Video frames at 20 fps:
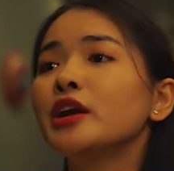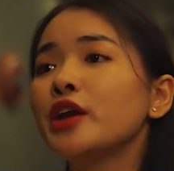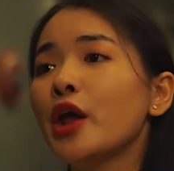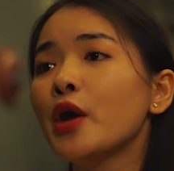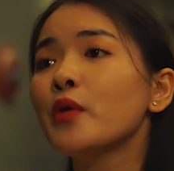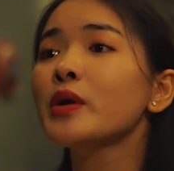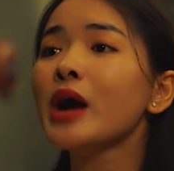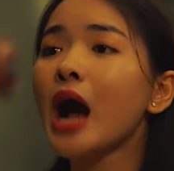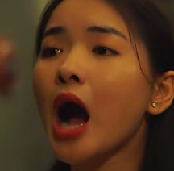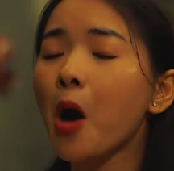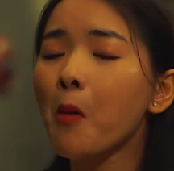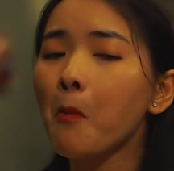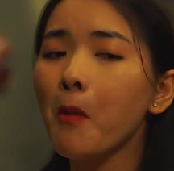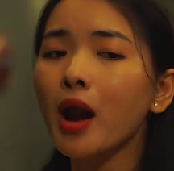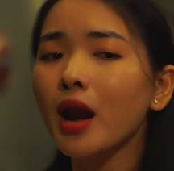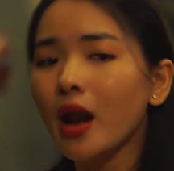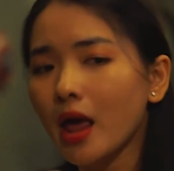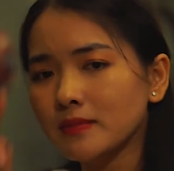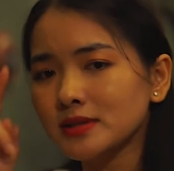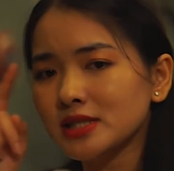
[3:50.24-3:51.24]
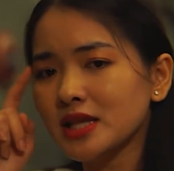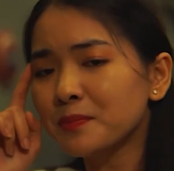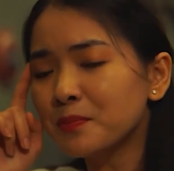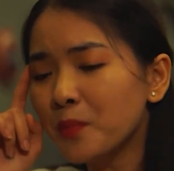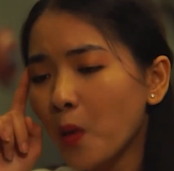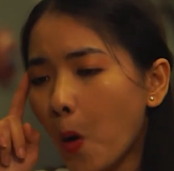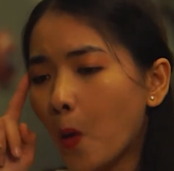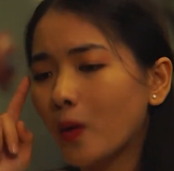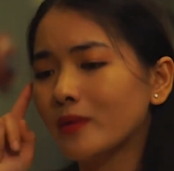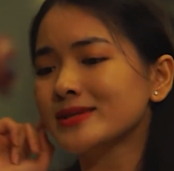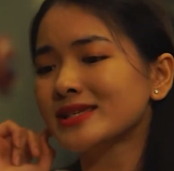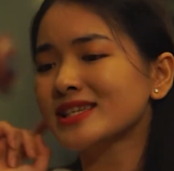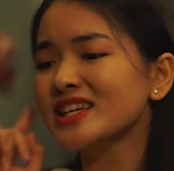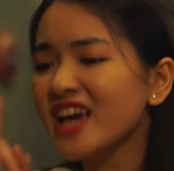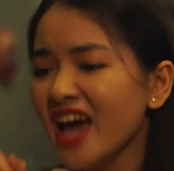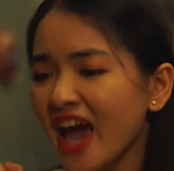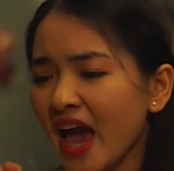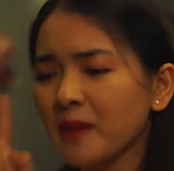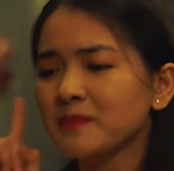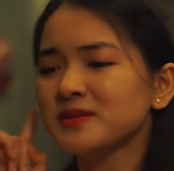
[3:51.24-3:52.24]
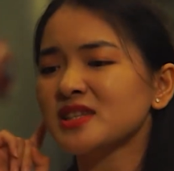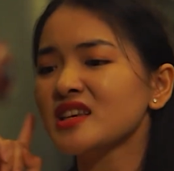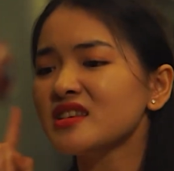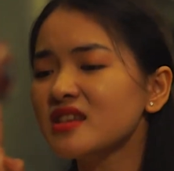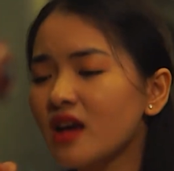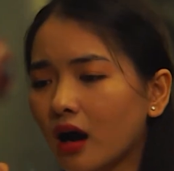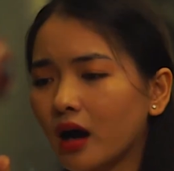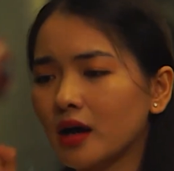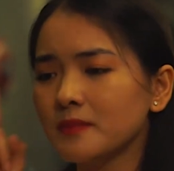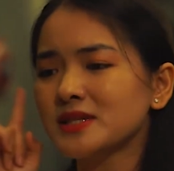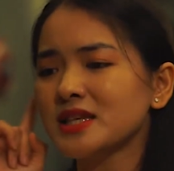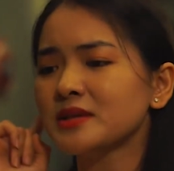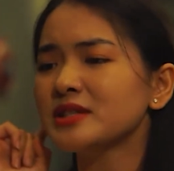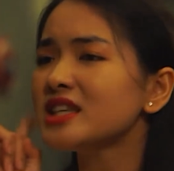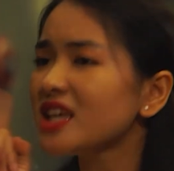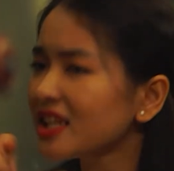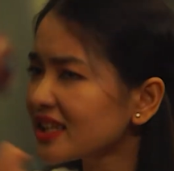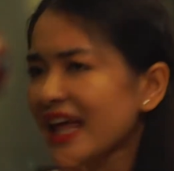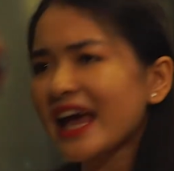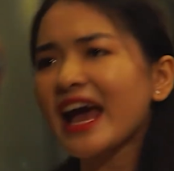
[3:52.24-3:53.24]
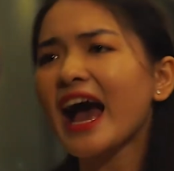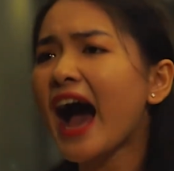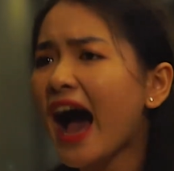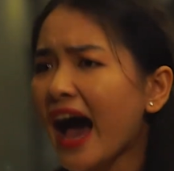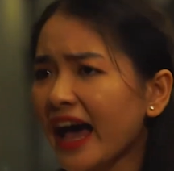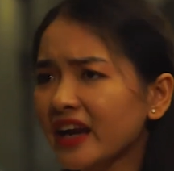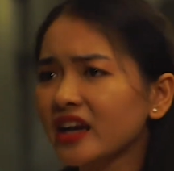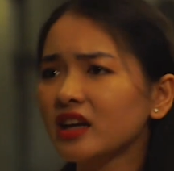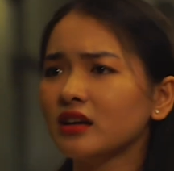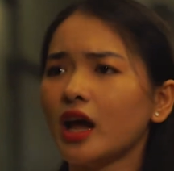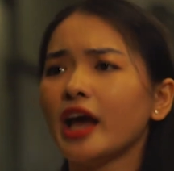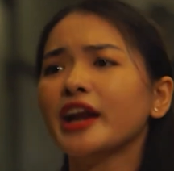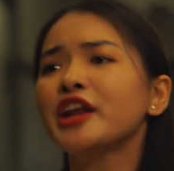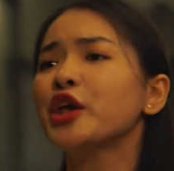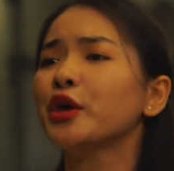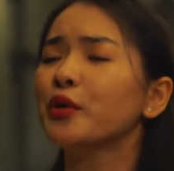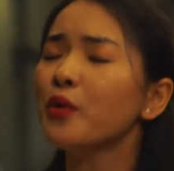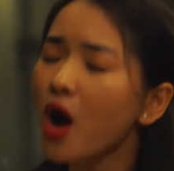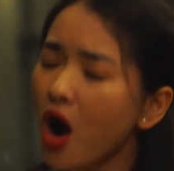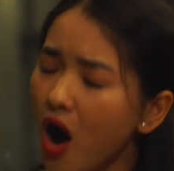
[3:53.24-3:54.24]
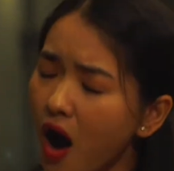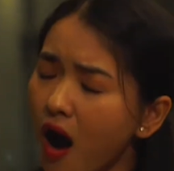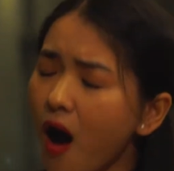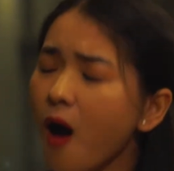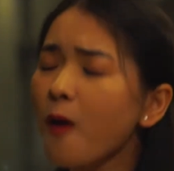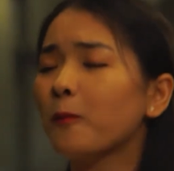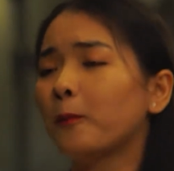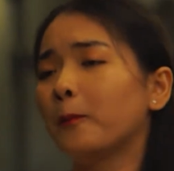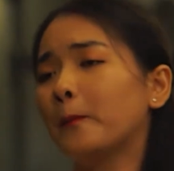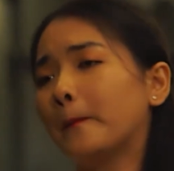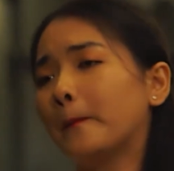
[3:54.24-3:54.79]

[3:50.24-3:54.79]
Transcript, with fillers: nếu không á là em sẽ buồn em sẽ ghen em sẽ giận em sẽ chia tay anh anh hiểu không